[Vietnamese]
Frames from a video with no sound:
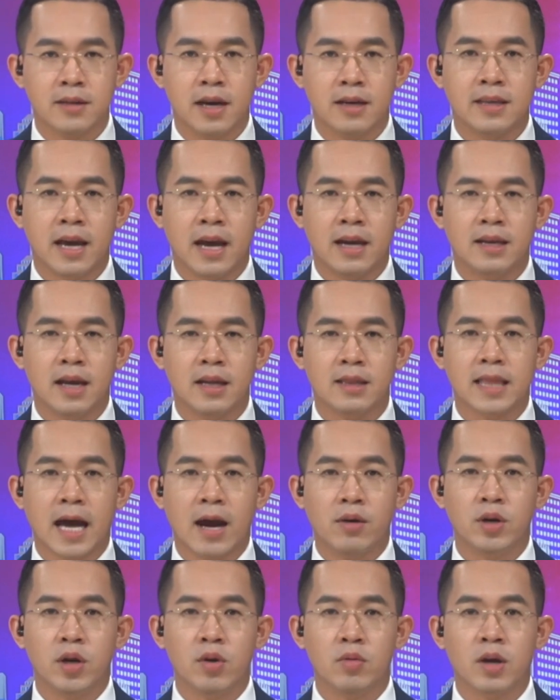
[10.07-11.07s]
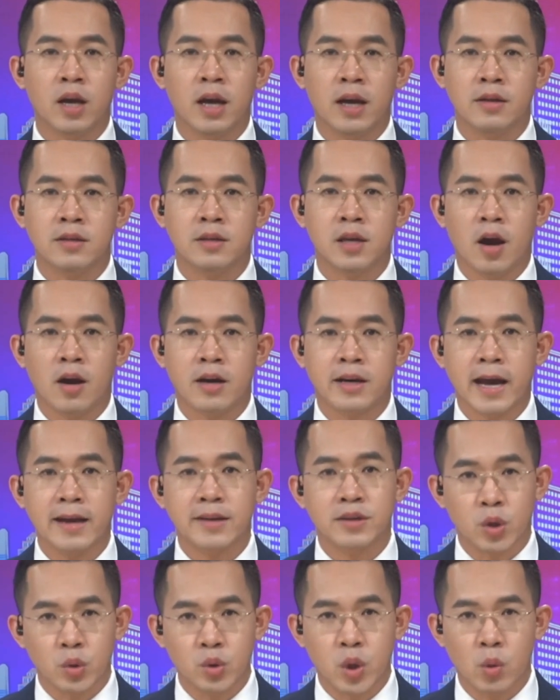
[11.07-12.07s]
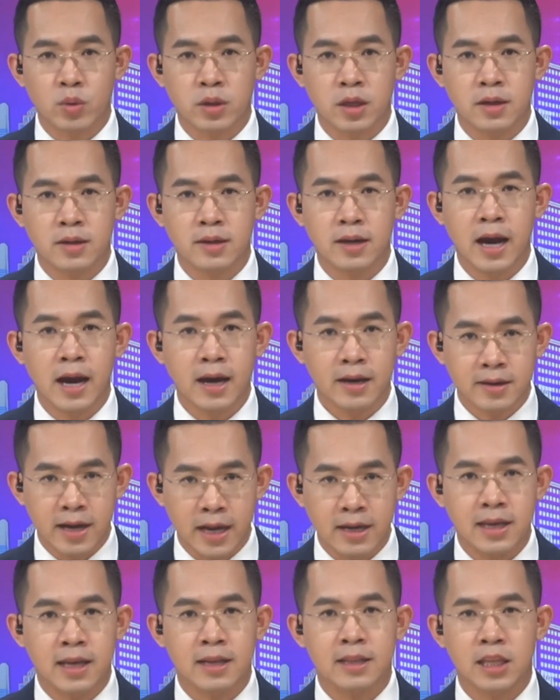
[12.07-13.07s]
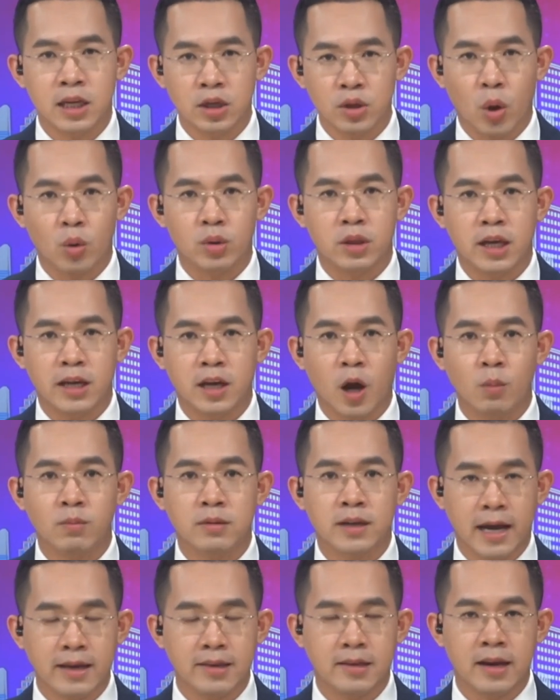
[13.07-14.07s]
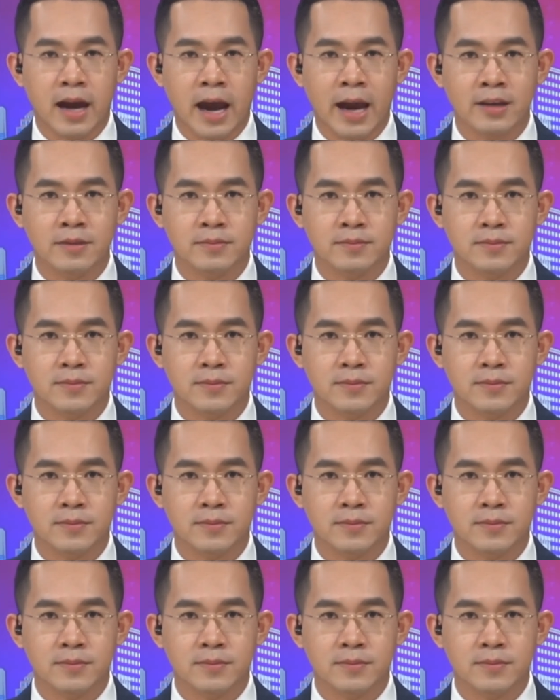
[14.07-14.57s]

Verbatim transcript: Nhờ vậy đã tạo điều kiện cho các chủ đầu tư đẩy nhanh tiến độ thi công các dự án.